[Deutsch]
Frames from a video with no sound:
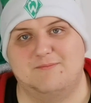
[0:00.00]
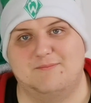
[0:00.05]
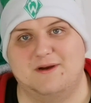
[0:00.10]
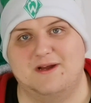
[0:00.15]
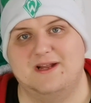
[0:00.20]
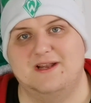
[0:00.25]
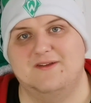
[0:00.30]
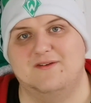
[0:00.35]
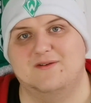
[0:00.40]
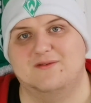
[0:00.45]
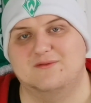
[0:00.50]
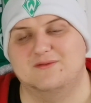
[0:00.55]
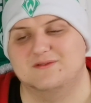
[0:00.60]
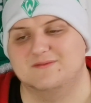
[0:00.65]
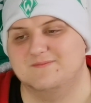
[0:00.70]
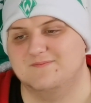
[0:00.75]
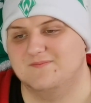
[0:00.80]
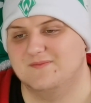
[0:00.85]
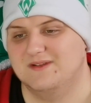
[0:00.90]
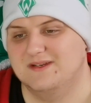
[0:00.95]
Bayer
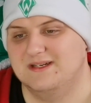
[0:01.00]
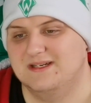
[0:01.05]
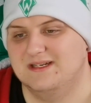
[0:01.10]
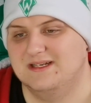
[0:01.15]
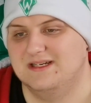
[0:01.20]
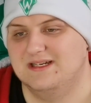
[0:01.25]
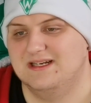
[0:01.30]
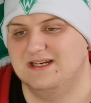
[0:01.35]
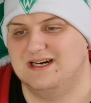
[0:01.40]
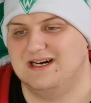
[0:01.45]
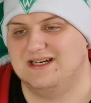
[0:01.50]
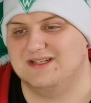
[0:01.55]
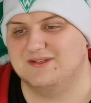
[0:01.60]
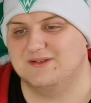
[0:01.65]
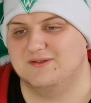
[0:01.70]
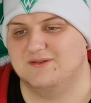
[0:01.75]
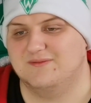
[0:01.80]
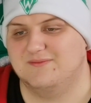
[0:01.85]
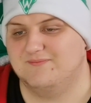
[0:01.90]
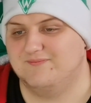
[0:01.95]
Leverkusen.
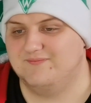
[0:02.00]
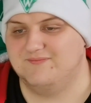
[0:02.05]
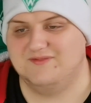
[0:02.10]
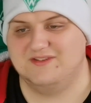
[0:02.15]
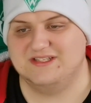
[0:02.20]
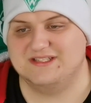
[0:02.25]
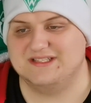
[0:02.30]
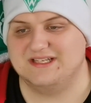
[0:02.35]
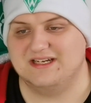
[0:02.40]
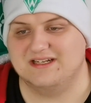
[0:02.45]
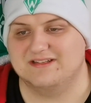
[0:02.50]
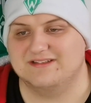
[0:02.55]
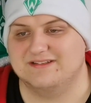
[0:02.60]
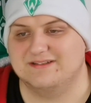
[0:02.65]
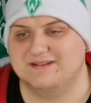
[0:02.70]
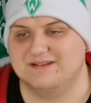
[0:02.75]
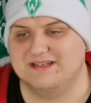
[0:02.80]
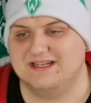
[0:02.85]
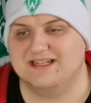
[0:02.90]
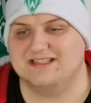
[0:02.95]
Also, wie gesagt,
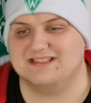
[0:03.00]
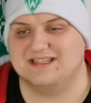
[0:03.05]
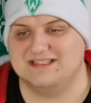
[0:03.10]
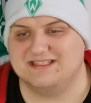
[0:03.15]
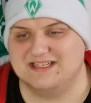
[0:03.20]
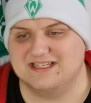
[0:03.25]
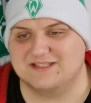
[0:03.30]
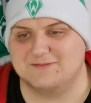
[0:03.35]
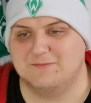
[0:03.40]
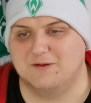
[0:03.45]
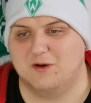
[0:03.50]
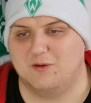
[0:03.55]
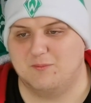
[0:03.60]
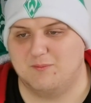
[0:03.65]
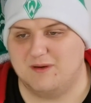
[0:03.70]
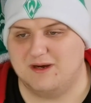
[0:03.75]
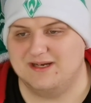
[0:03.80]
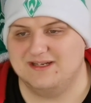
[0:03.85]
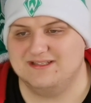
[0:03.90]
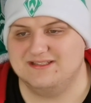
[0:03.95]
jetzt geht es erstmal um
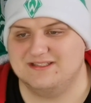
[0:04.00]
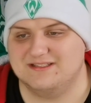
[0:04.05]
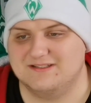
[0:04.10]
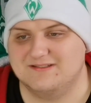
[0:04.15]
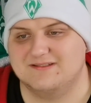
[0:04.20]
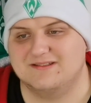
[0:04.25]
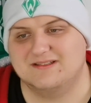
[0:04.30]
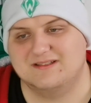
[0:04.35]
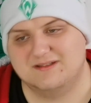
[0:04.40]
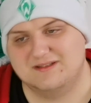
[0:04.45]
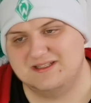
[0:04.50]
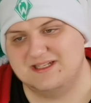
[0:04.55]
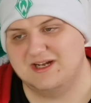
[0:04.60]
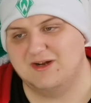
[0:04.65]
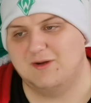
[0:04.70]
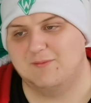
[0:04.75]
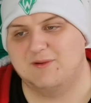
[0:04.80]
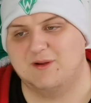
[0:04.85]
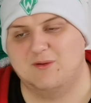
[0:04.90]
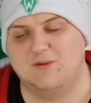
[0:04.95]
Mainz,
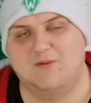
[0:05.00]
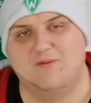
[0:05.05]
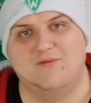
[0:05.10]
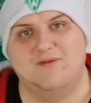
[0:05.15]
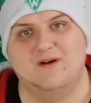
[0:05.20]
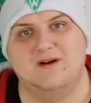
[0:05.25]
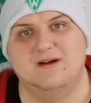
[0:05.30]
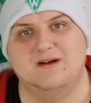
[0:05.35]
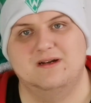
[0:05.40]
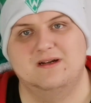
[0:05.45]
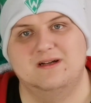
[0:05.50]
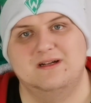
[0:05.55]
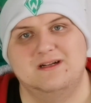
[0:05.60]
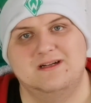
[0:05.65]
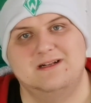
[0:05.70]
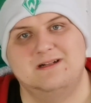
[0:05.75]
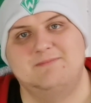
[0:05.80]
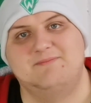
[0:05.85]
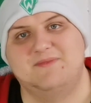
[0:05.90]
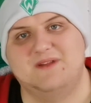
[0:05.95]
dann kommt Hannover.
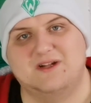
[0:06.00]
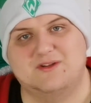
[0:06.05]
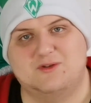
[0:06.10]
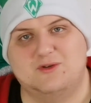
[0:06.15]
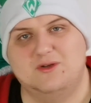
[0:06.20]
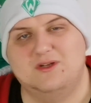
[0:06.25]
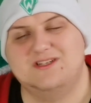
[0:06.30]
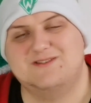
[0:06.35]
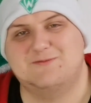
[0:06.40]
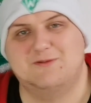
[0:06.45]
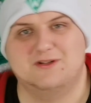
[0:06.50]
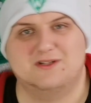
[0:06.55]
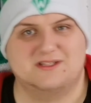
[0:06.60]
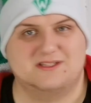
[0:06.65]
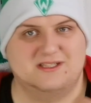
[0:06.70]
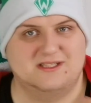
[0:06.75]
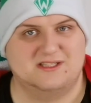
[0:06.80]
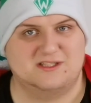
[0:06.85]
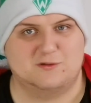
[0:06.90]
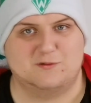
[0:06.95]
Natürlich wird
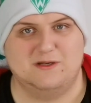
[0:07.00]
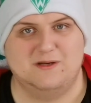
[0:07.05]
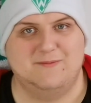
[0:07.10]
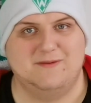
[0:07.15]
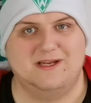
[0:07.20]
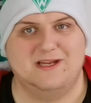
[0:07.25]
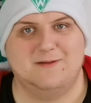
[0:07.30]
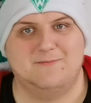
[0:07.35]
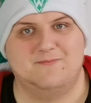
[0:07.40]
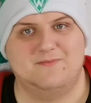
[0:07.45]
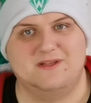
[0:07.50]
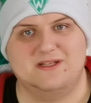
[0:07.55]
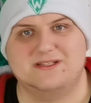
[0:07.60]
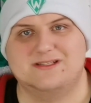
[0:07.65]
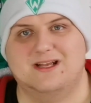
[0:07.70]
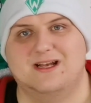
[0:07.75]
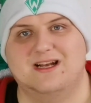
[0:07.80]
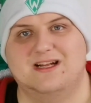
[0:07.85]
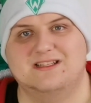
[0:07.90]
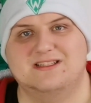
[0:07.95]
es den Stream geben,
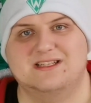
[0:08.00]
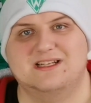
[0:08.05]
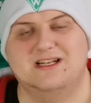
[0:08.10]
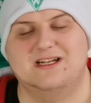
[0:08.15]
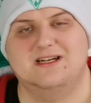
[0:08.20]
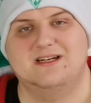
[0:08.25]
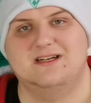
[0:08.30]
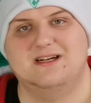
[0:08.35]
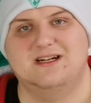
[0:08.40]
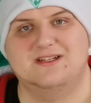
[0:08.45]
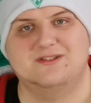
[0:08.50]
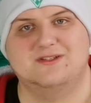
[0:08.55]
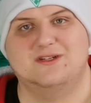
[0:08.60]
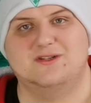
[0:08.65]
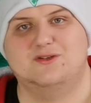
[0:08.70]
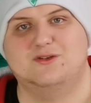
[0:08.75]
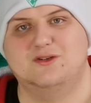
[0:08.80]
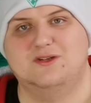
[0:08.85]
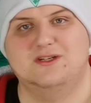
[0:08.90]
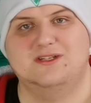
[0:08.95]
ist ja ganz klar. Also
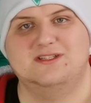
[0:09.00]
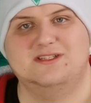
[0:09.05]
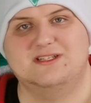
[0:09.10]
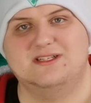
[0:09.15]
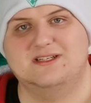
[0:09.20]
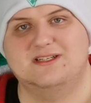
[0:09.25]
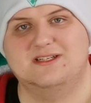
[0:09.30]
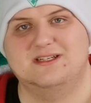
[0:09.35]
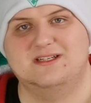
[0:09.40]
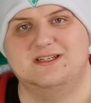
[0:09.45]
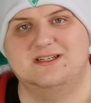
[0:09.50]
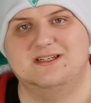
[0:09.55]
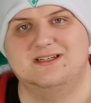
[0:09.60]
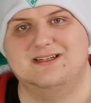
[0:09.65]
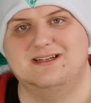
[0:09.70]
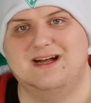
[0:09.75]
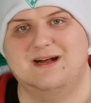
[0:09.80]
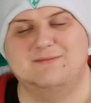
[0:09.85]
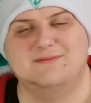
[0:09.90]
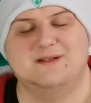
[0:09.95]
natürlich äh,
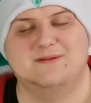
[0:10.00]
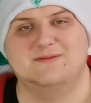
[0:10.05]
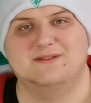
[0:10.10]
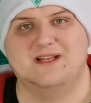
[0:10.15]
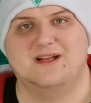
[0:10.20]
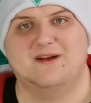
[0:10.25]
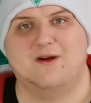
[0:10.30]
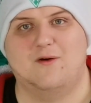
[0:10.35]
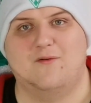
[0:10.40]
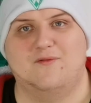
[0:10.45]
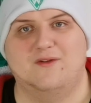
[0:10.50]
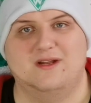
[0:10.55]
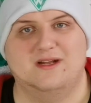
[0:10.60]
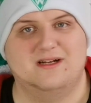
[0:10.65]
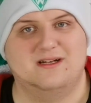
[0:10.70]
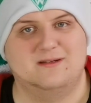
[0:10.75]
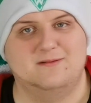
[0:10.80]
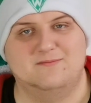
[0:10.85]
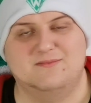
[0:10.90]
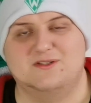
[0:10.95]
am Samstag auch
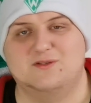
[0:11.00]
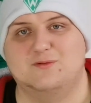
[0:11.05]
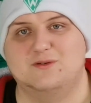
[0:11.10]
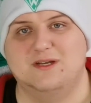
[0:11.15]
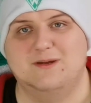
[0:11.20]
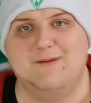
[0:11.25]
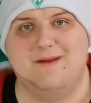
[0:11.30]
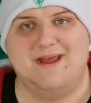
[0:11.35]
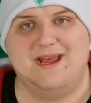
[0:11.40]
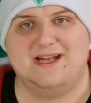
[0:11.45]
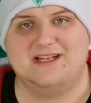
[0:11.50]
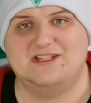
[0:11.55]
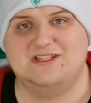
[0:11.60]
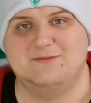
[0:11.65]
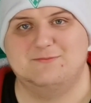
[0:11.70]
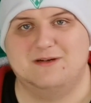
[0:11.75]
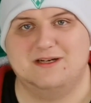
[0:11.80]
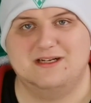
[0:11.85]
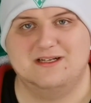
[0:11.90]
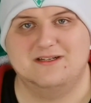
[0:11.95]
wieder im Stream
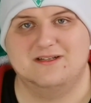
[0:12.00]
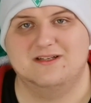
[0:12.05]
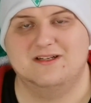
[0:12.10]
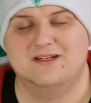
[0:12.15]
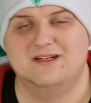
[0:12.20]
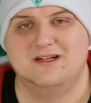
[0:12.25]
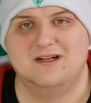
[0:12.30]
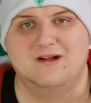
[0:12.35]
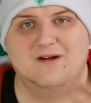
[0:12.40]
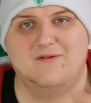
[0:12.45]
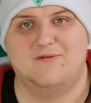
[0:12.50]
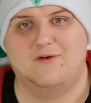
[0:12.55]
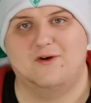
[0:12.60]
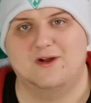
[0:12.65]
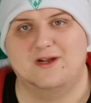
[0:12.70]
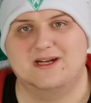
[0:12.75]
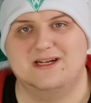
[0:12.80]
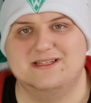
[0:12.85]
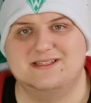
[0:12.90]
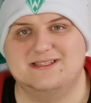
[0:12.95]
Action machen,
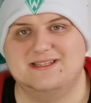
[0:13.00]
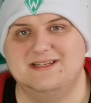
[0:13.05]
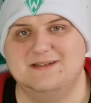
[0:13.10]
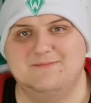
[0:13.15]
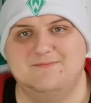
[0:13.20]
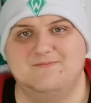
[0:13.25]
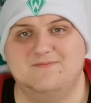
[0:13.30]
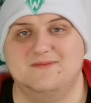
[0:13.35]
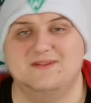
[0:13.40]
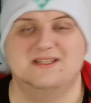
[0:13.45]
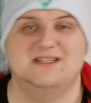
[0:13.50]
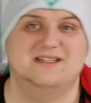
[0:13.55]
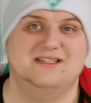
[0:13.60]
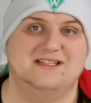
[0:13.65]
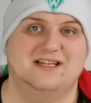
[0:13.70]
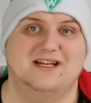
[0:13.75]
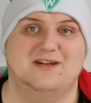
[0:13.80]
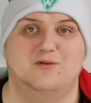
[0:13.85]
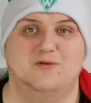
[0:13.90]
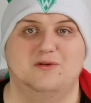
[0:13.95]
Vollgas geben,
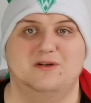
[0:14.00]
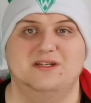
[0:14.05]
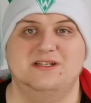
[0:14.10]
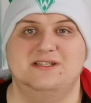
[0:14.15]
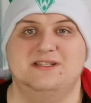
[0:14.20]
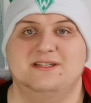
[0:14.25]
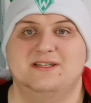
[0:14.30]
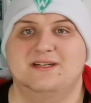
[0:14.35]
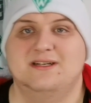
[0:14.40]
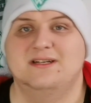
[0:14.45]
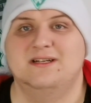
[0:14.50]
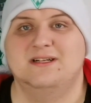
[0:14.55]
ist ja logisch.